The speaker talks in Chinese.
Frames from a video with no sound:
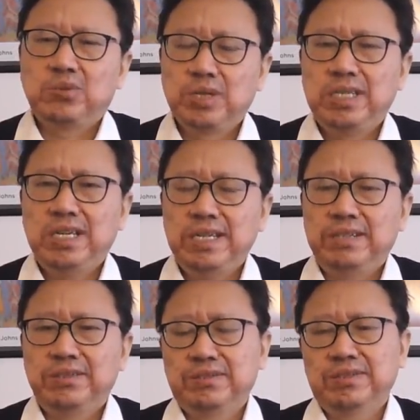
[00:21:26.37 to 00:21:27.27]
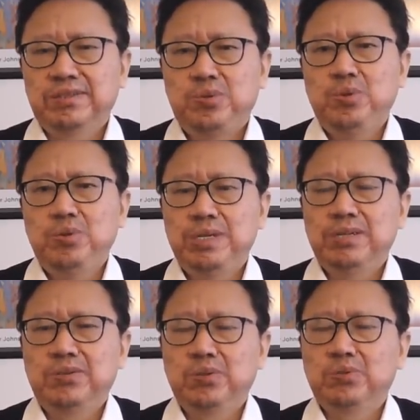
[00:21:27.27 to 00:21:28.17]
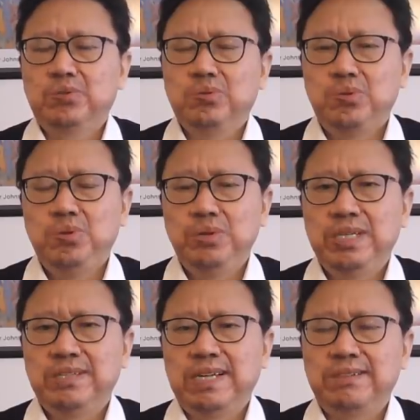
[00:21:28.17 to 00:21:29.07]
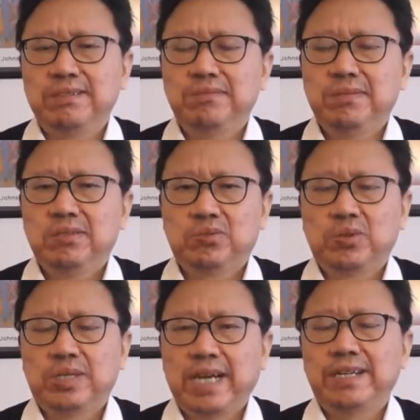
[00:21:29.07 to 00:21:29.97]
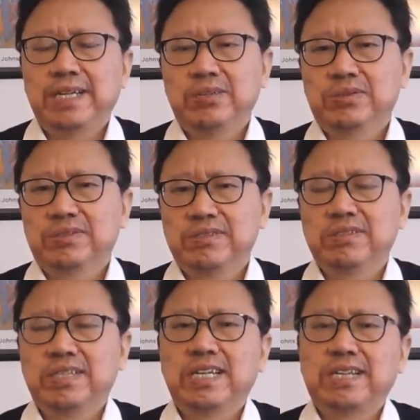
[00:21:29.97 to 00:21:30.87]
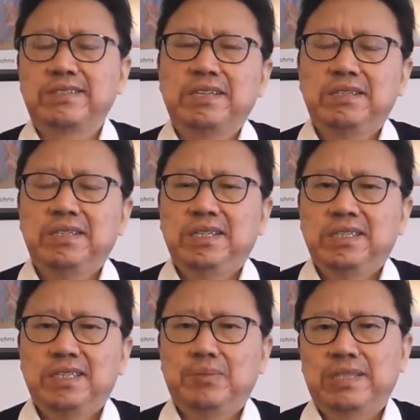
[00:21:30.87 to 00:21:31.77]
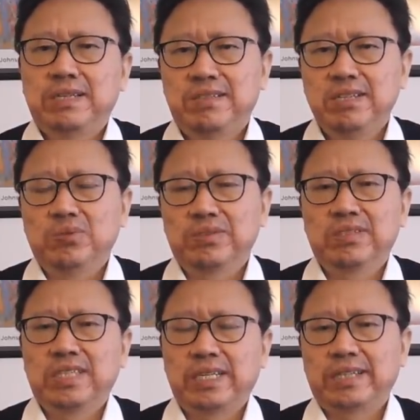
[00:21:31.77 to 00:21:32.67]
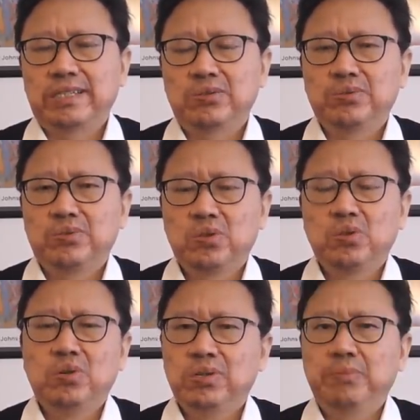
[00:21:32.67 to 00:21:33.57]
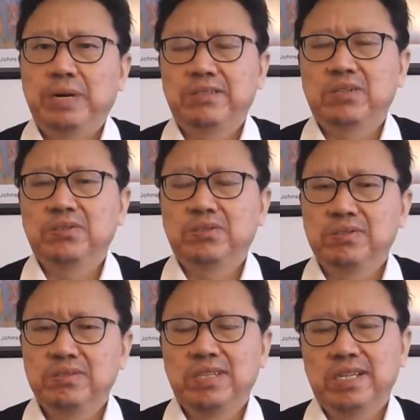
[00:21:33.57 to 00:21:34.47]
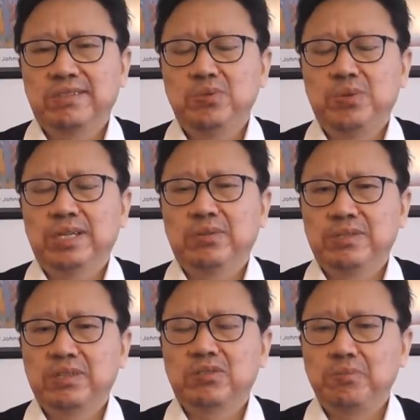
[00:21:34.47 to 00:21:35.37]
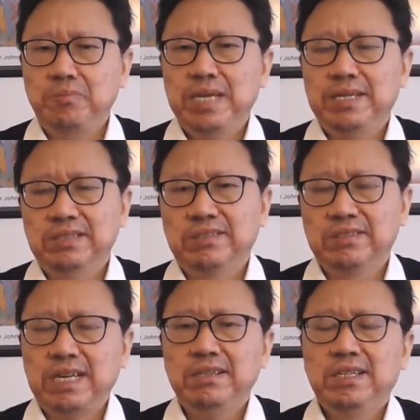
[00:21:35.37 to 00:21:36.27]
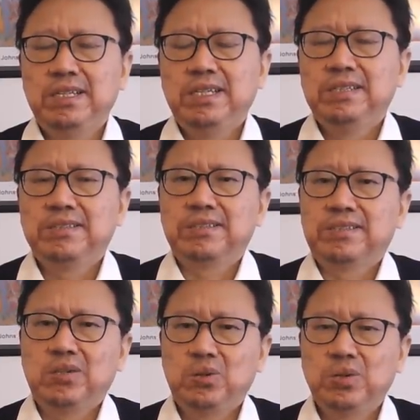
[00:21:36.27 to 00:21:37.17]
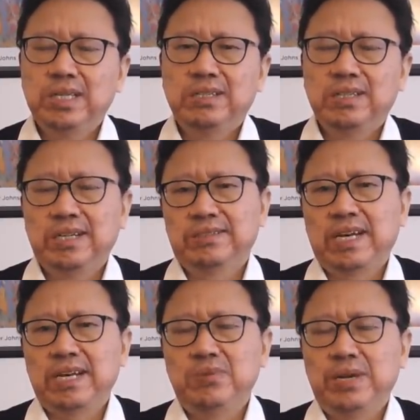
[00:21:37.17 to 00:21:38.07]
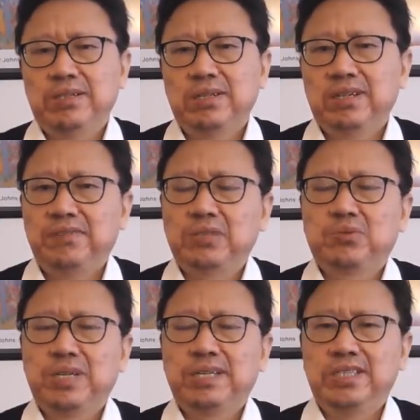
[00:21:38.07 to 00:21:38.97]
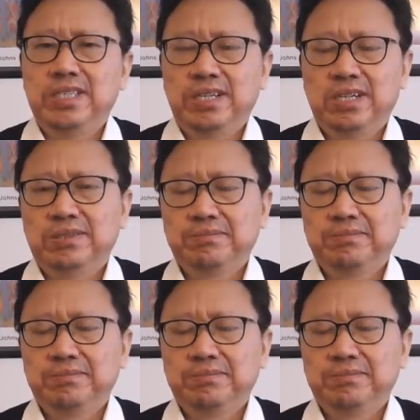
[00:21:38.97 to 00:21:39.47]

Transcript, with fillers: 说得轻一点，就是区域性冲突、区域性战争；说得大一点，就是世界大战。那么，在这种世界大战中，中共恐怕遭受自己的政权都会遭受灭顶之灾。这是霍利啊，参议员啊，发出的一个警告。